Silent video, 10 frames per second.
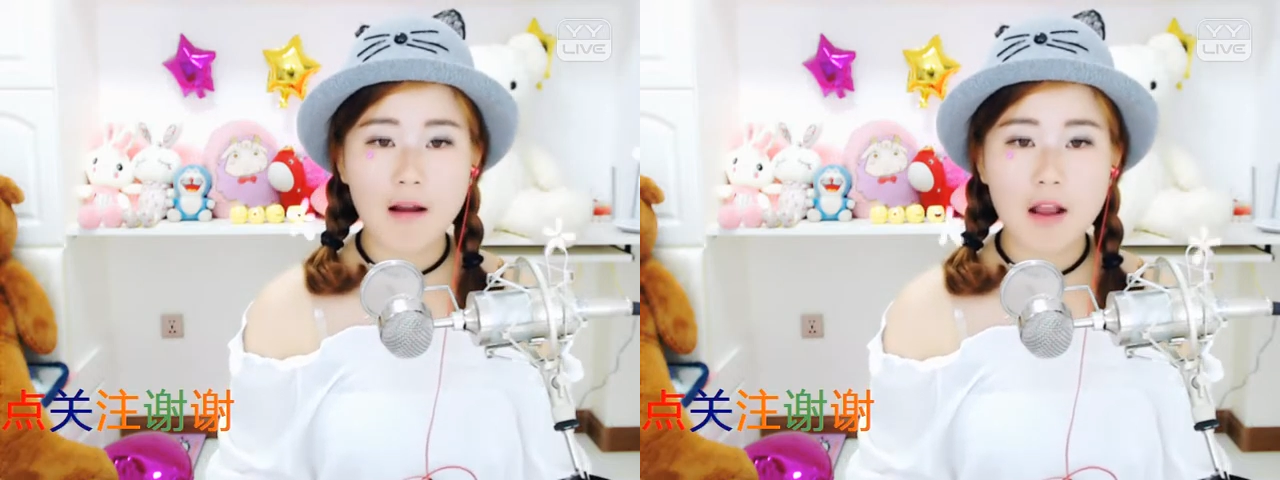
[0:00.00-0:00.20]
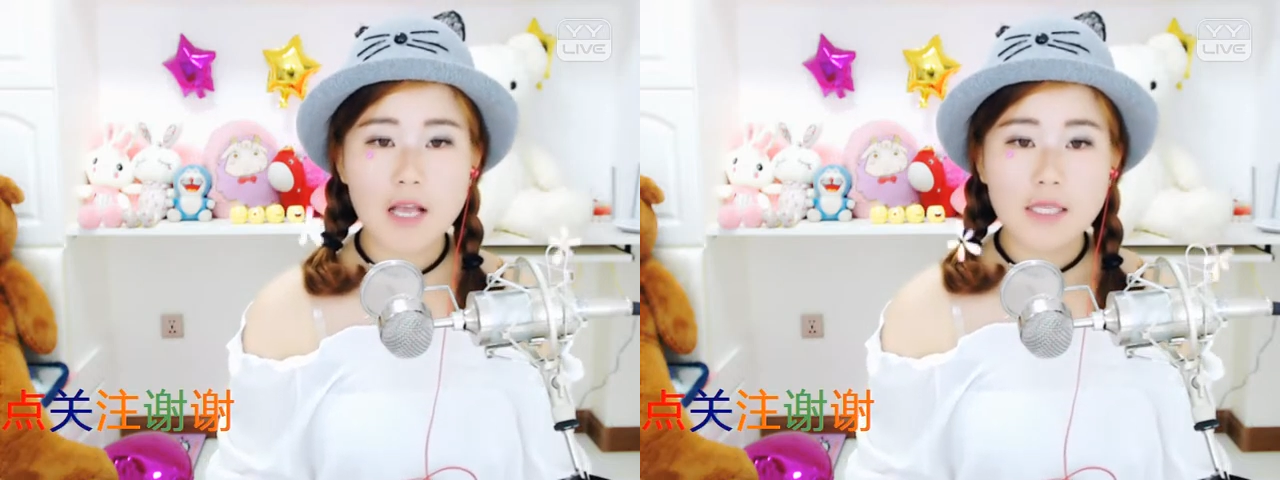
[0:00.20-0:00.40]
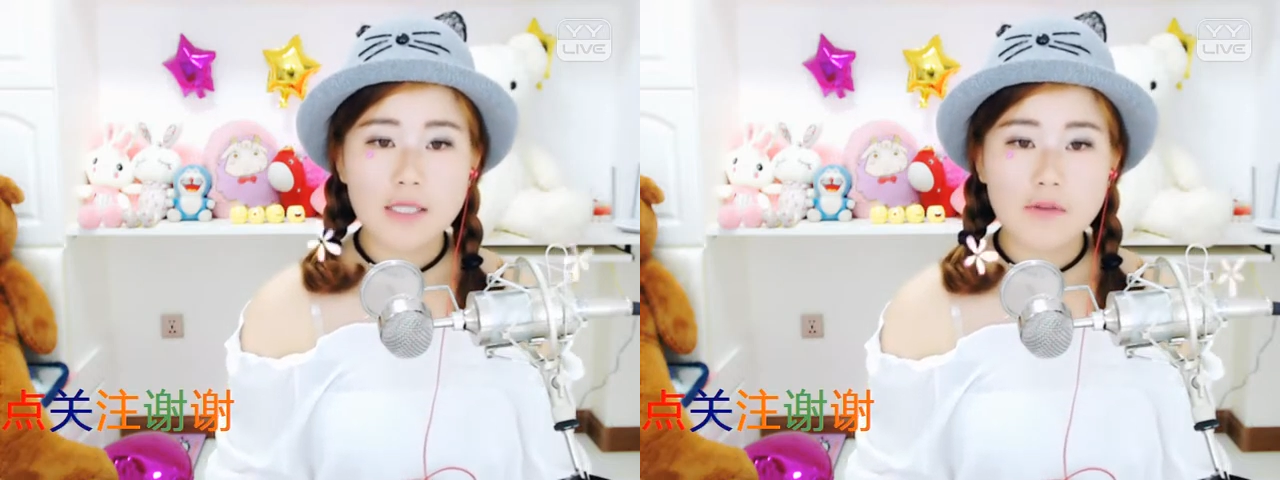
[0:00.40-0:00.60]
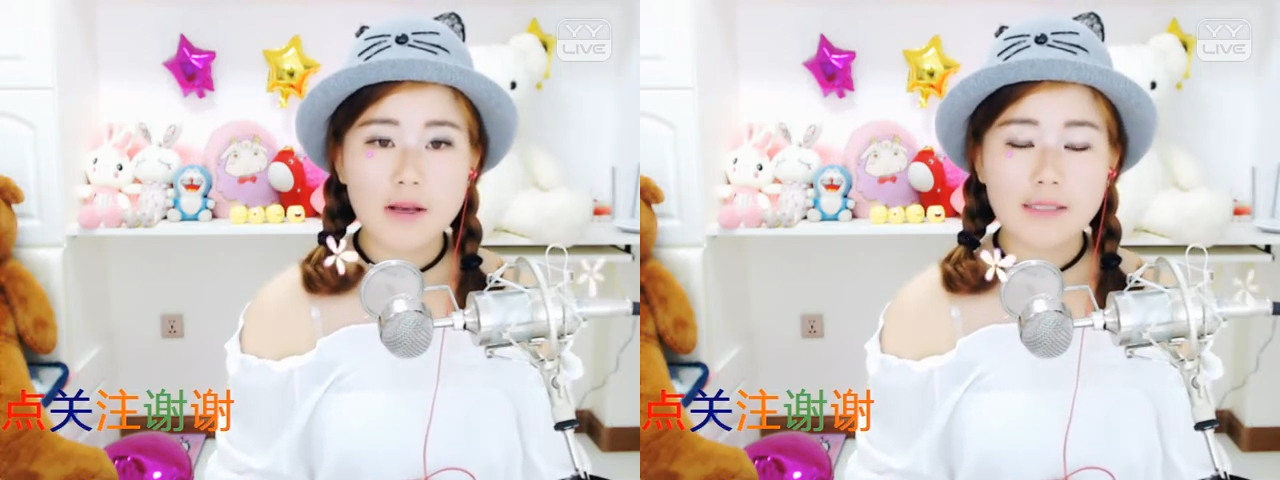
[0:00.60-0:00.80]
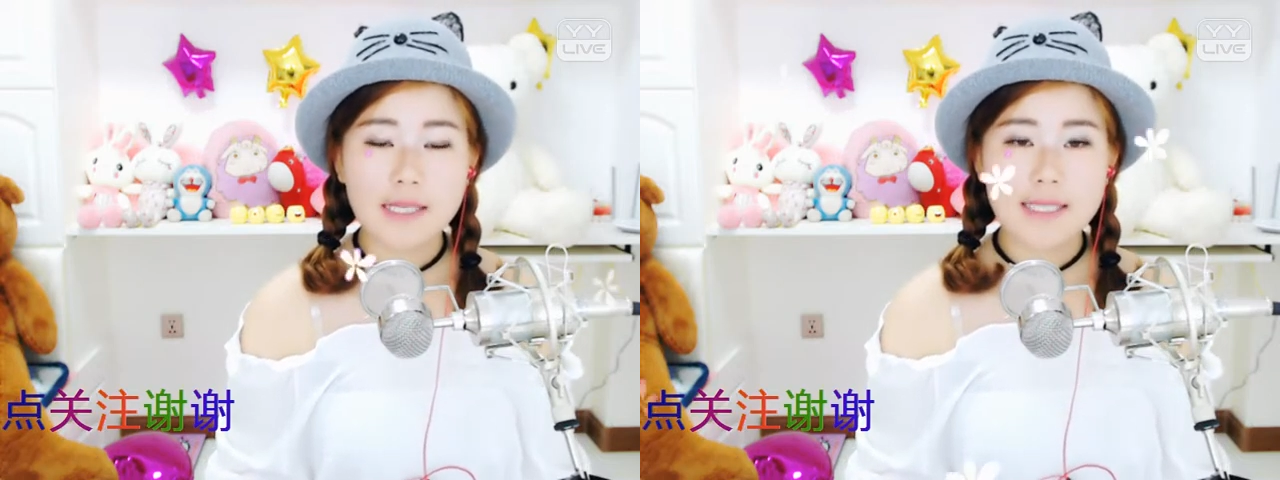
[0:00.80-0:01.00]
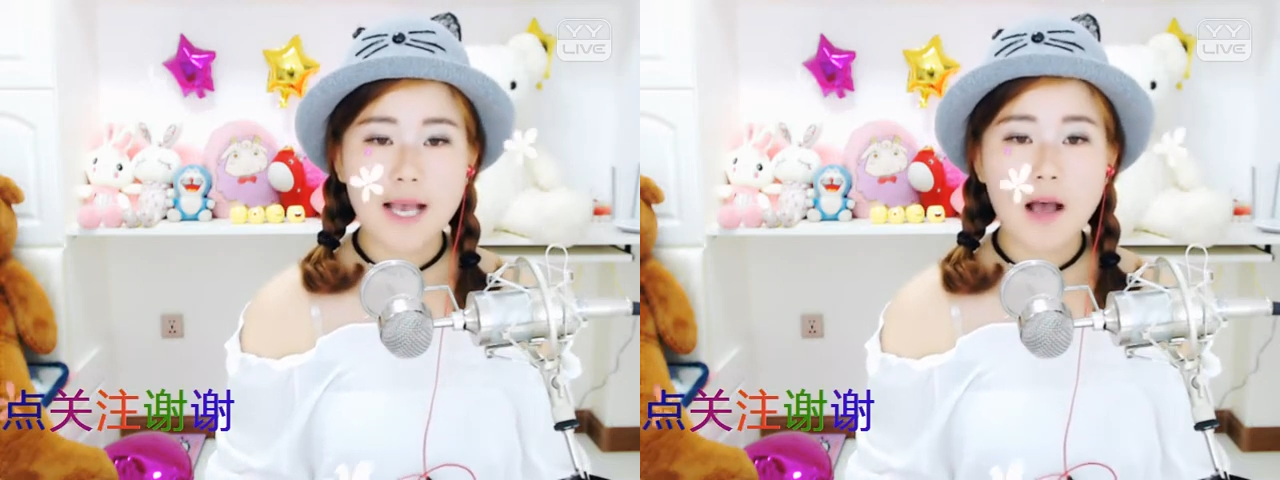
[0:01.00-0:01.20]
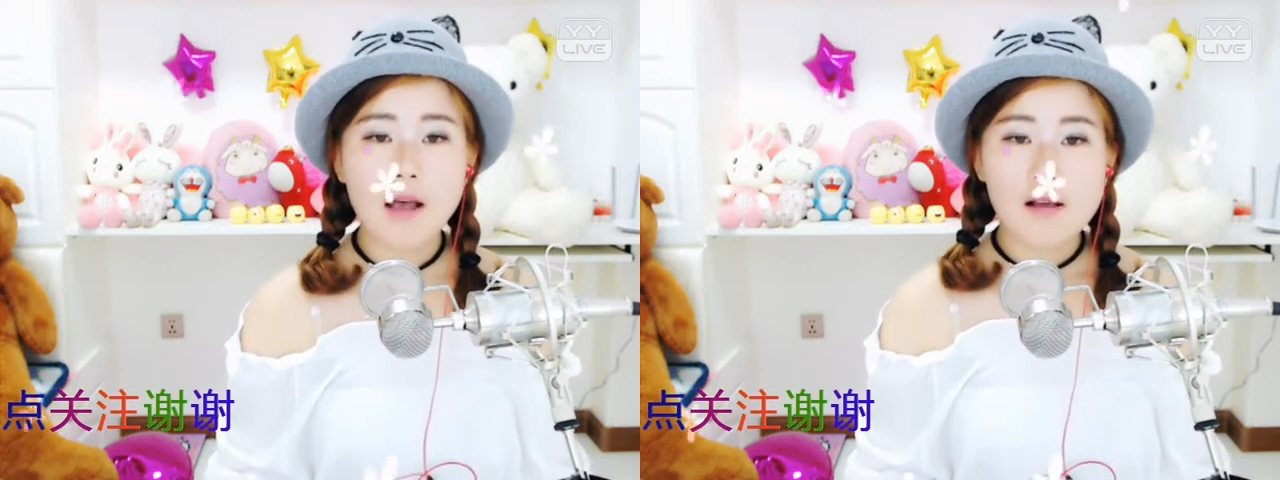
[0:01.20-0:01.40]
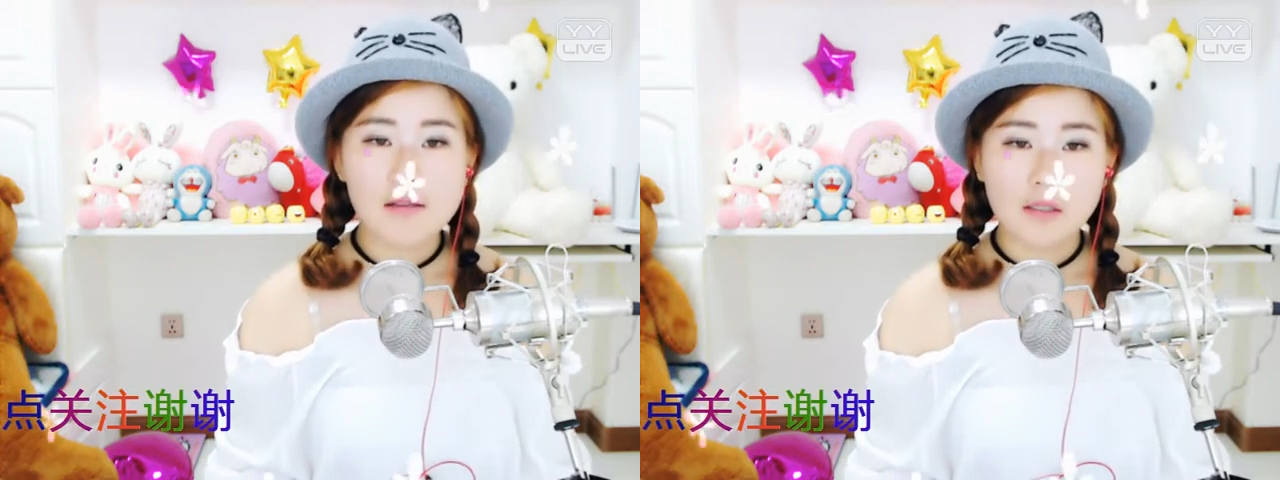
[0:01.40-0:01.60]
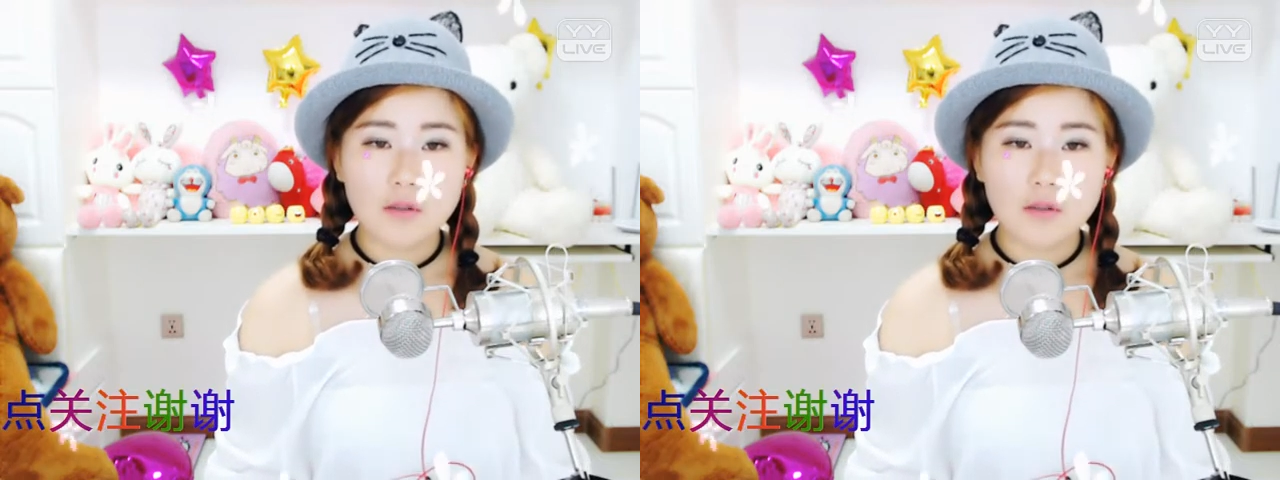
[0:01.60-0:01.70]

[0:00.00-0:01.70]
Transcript: 希望大家能够